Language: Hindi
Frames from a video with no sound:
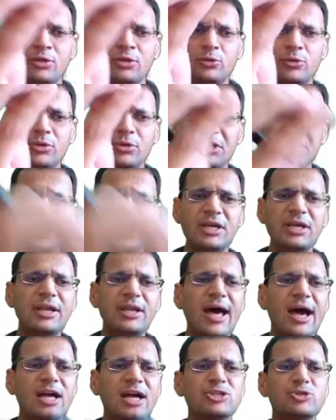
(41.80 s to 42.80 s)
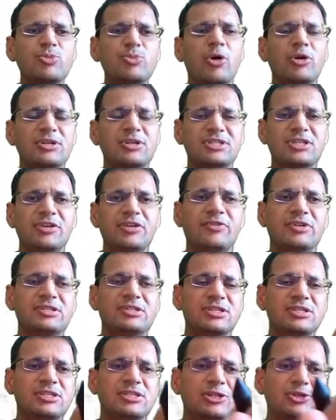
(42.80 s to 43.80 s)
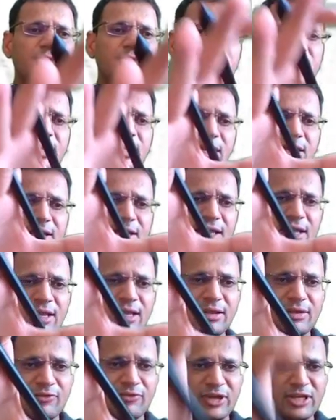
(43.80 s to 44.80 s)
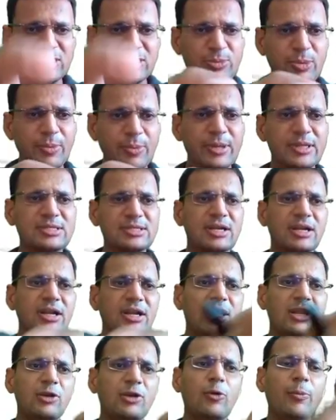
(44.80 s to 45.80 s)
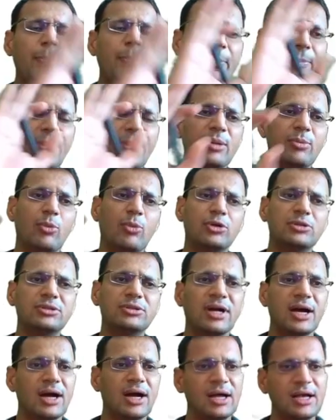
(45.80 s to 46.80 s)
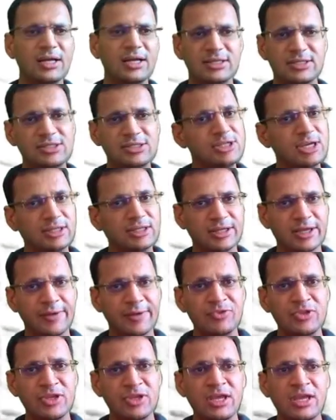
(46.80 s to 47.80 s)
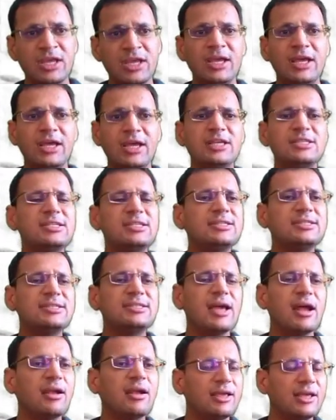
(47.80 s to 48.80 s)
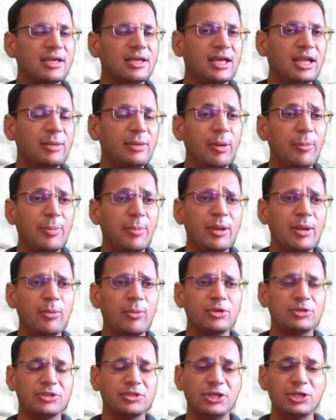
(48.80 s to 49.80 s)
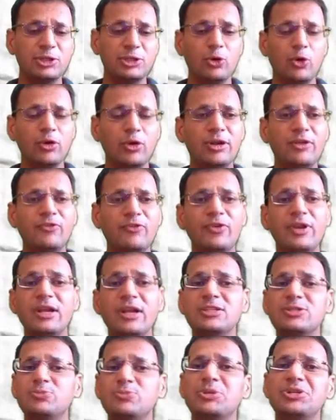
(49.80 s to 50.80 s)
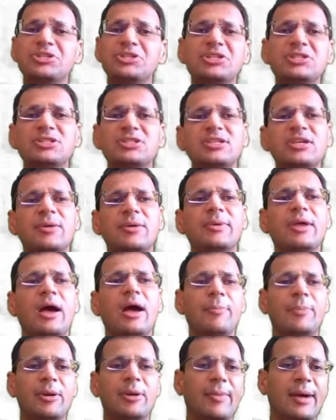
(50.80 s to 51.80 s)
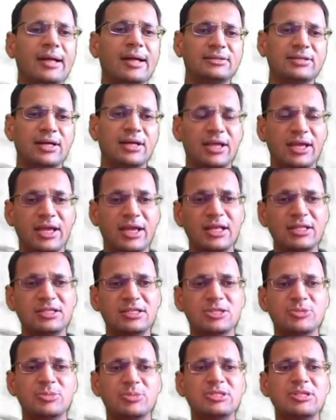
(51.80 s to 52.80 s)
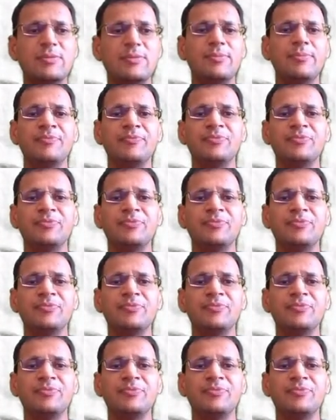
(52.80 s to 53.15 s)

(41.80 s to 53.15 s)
तो इन्हीं डार्क स्पॉट्स की वजह से जो इनके इनके विंग्स पे प्रेजेंट है इनको पेपर्ड मौत कहा जाता है इस इंसेक्ट की यानी पेपर्ड मौत की दो डिफरेंट स्पीशीज की हम यहाँ पर बात करेंगे जिसमें से